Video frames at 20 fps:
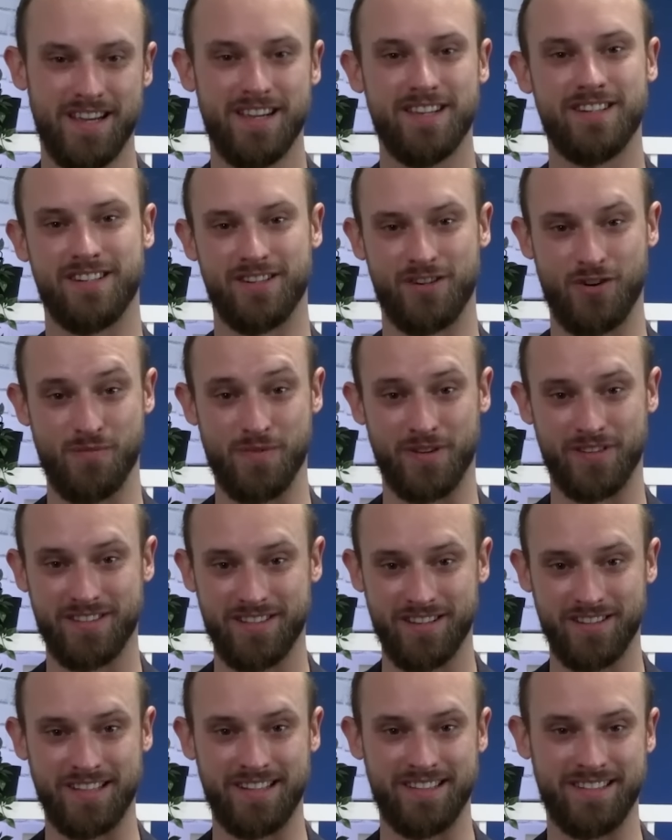J'ai commencé
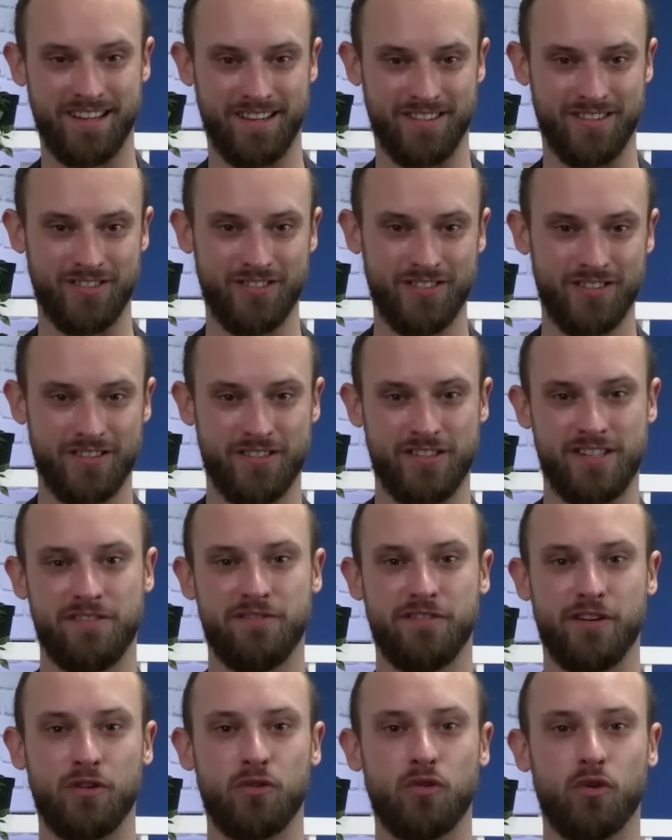en alternance, j'ai
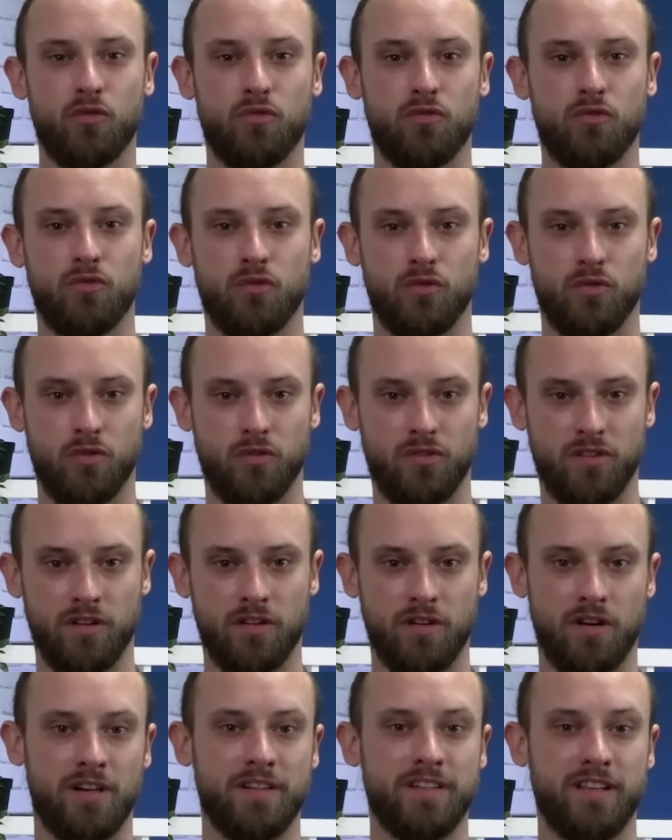fait un cursus de deux
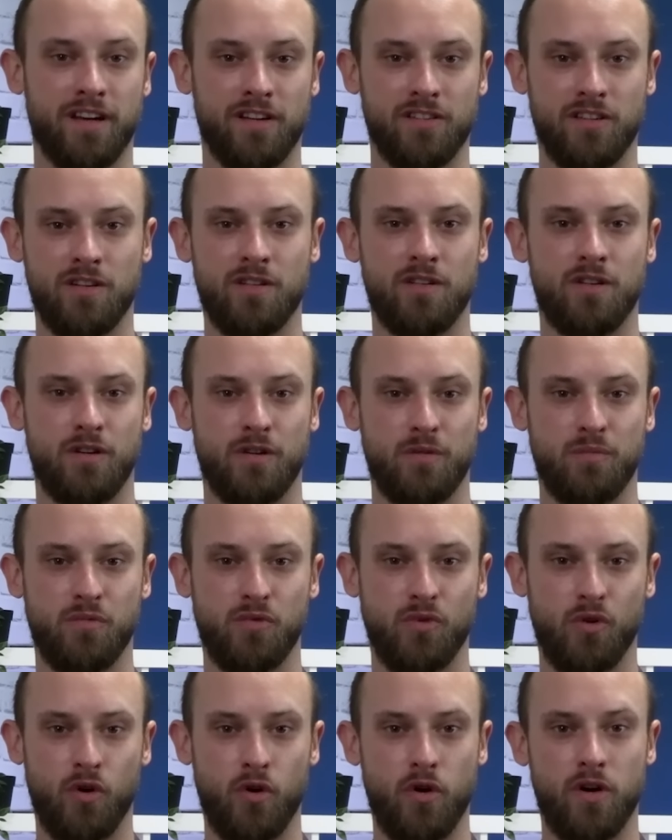ans alternant euh,
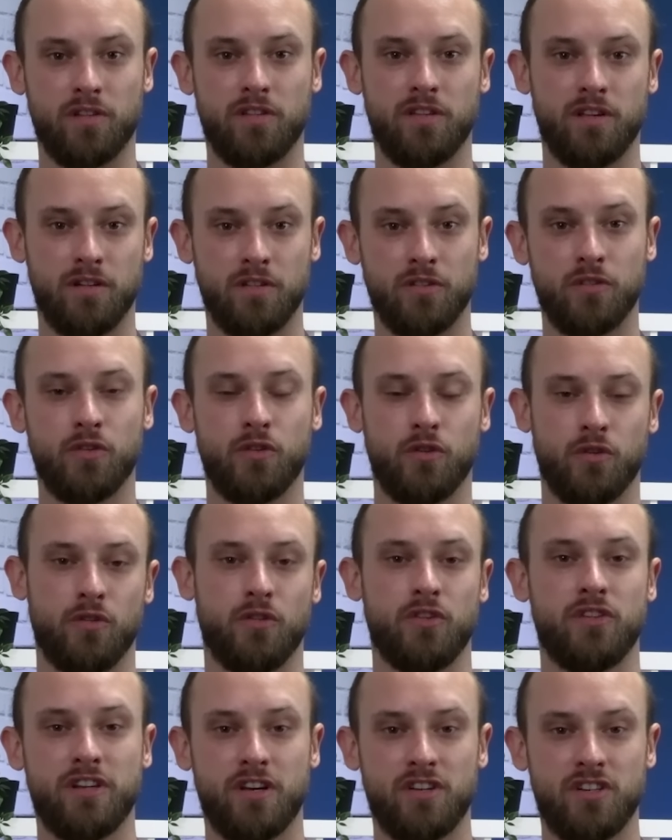pour eux en tant que
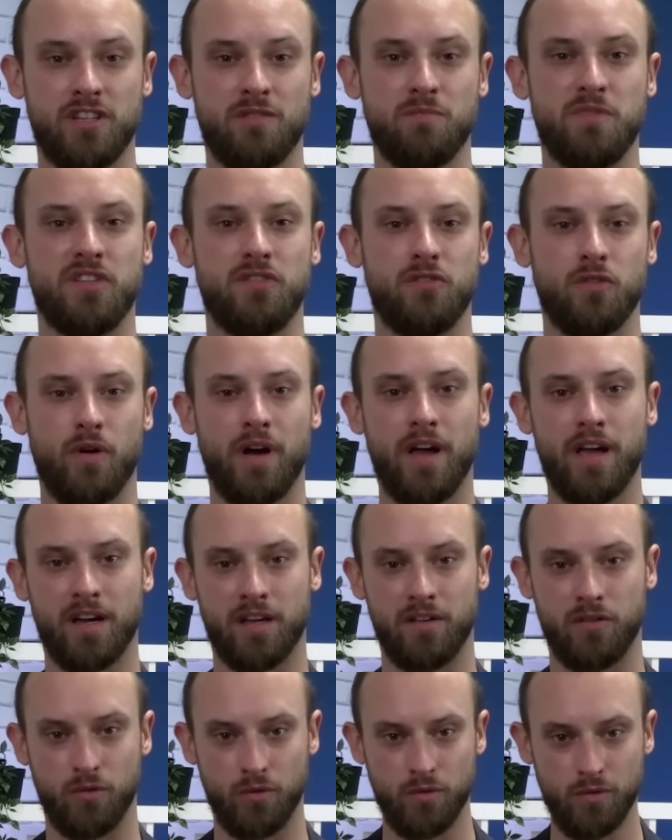chargé de mission
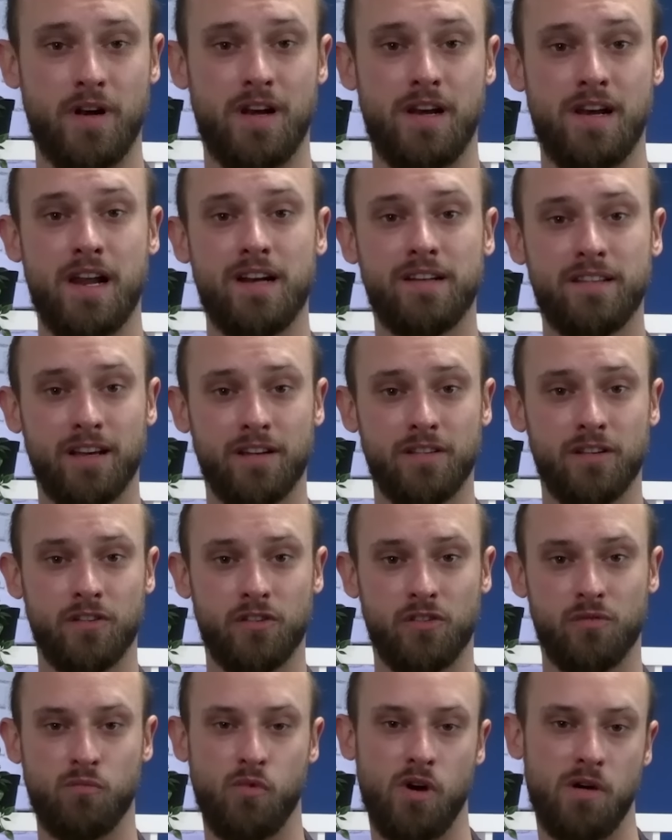RSE.
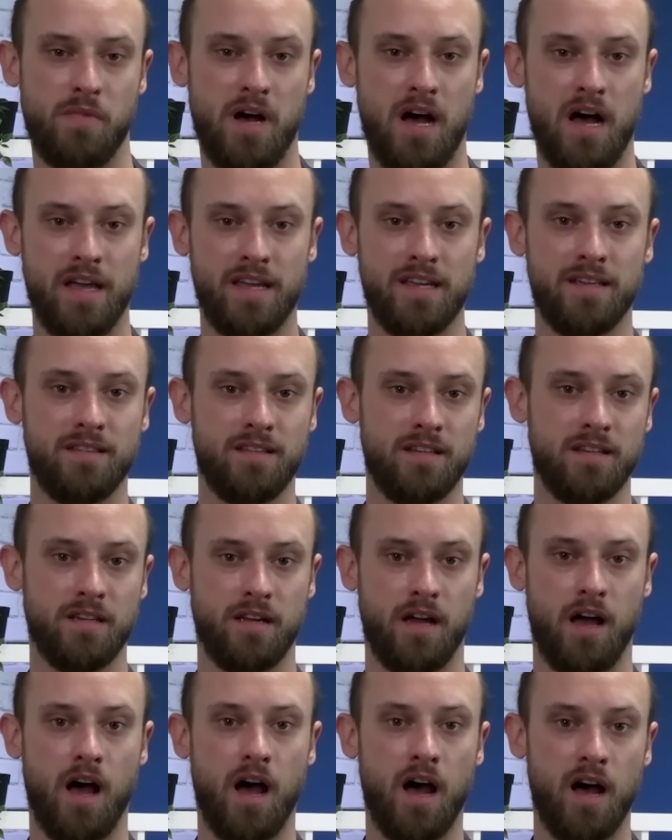L'alternance, moi, m'a aidé
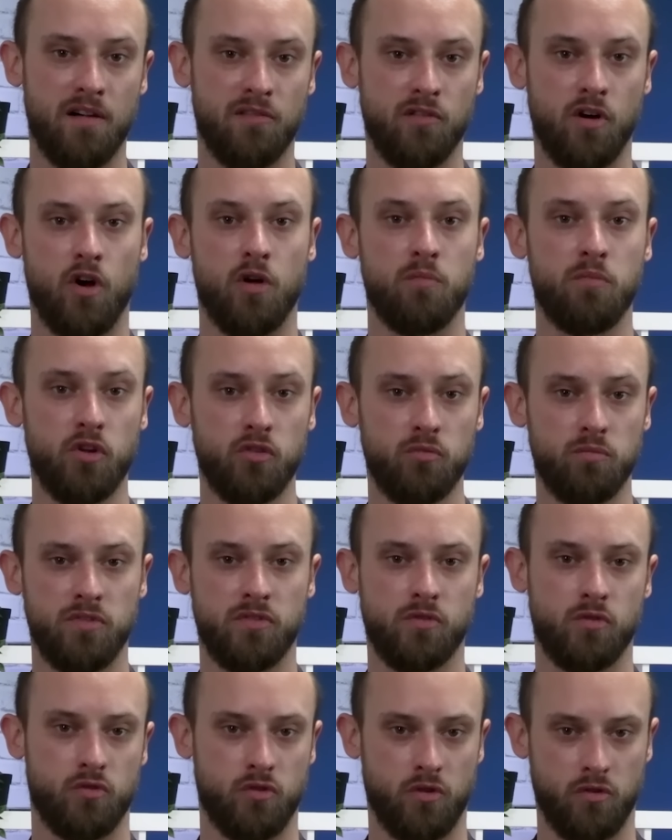à avoir un poste
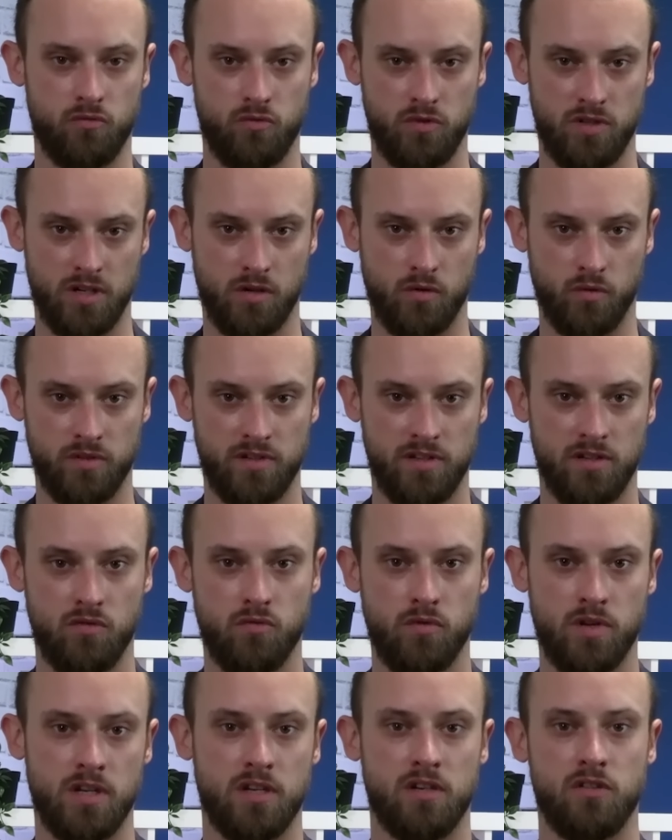aujourd'hui, j'ai
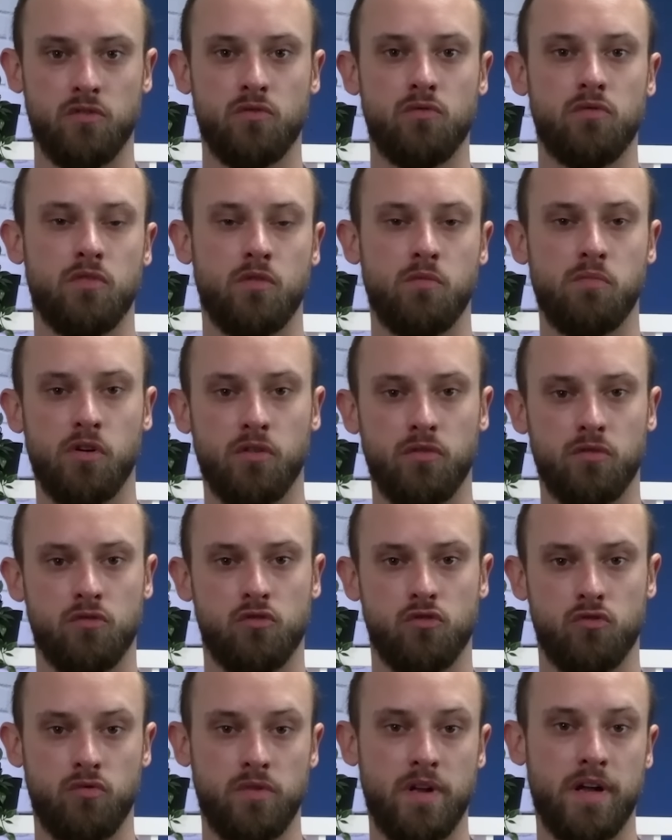continué et je suis au poste, je
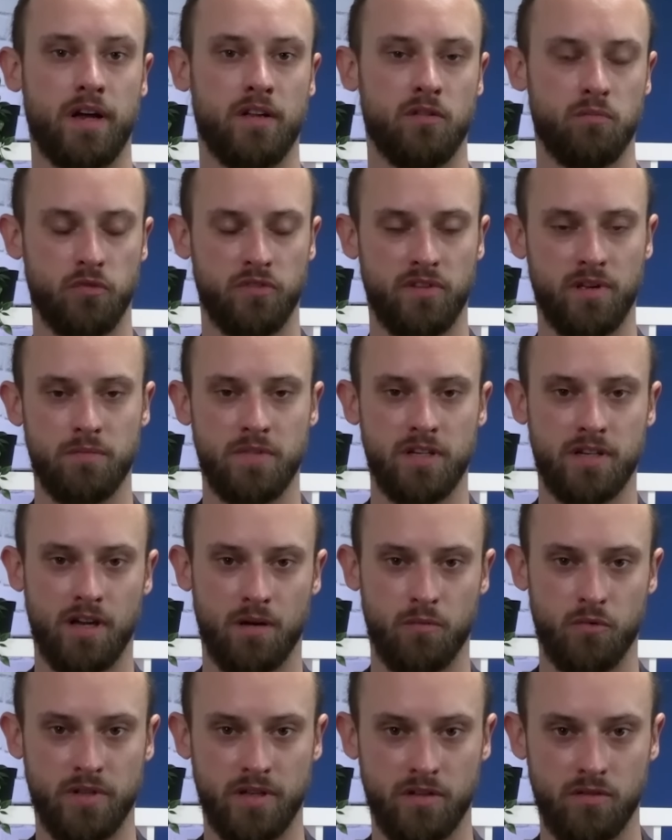suis responsable des
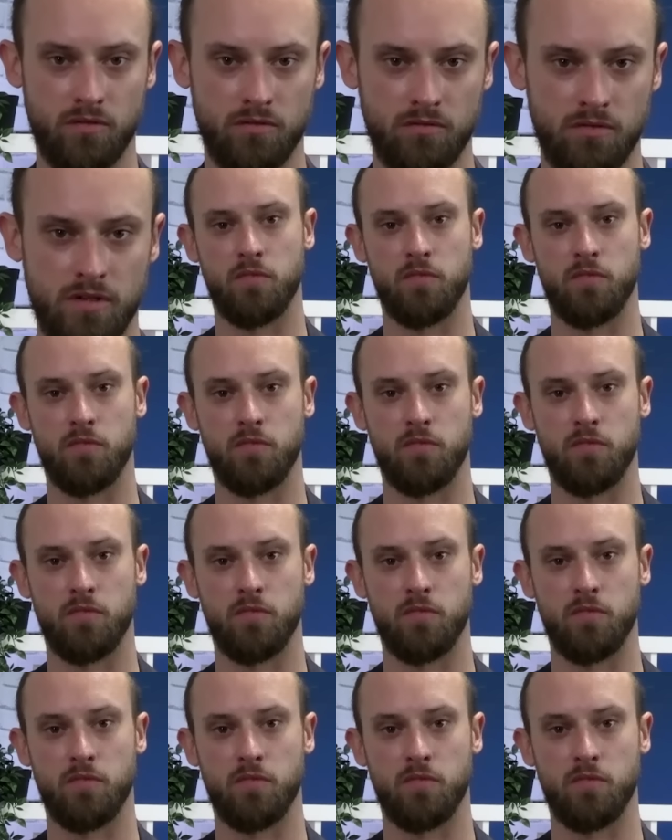carbonations.